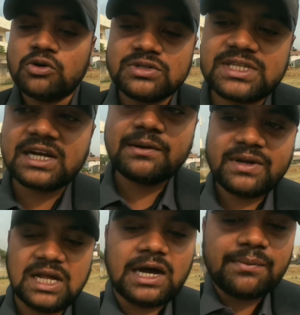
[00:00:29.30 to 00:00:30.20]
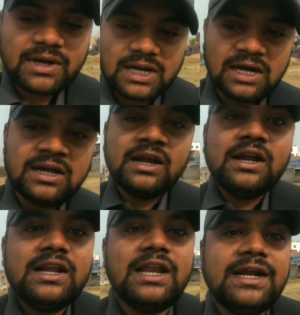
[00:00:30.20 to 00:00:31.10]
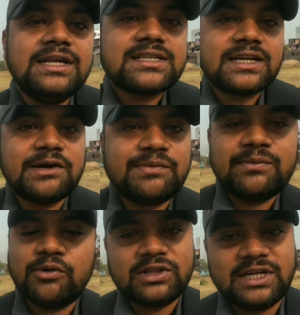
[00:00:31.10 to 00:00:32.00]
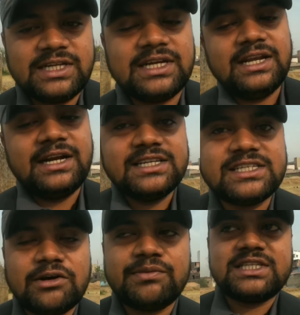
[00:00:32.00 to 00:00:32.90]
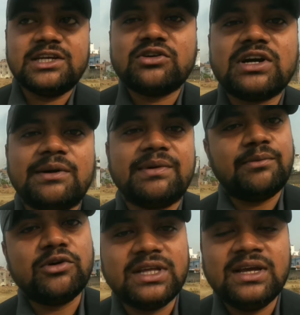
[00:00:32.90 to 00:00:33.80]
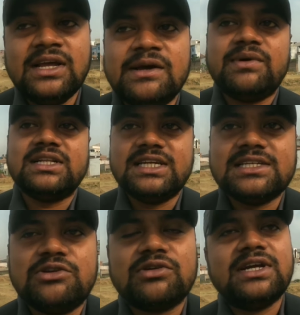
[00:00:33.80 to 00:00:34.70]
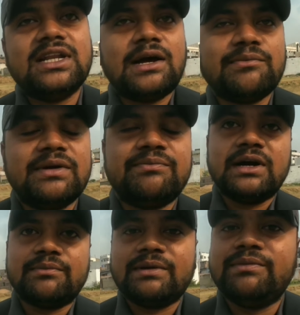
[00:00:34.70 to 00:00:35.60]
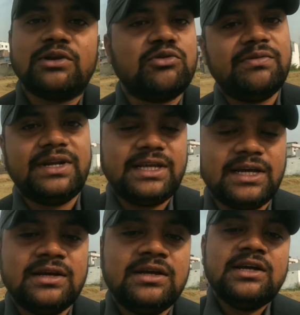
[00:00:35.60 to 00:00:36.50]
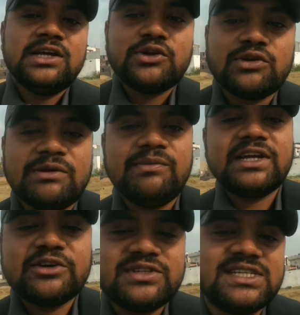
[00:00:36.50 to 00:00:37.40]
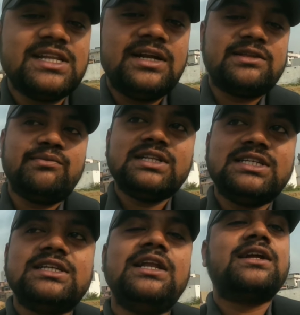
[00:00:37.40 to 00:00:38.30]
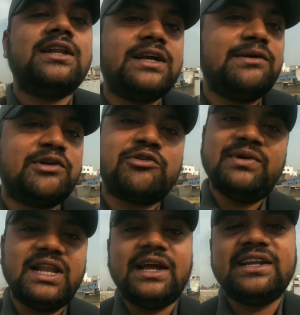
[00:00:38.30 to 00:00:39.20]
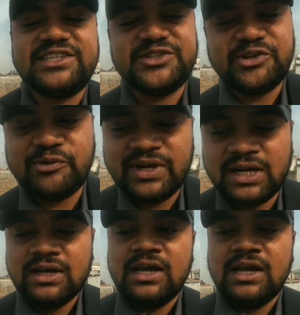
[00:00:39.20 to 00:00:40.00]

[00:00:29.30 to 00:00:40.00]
उस जगह पे ना आपका ना लेडीज़ का कपड़ा बहुत है ठीक है लेडीज़ और बच्चे लोग का कपड़ा बहुत है पर जेंट्स लोग के ना आपके कपड़ा बिल्कुल भी नहीं है क्योंकि मैं एक जींस लेना था मैं जींस लेने के लिए गया मेरे को मिला ही नहीं जूडियो में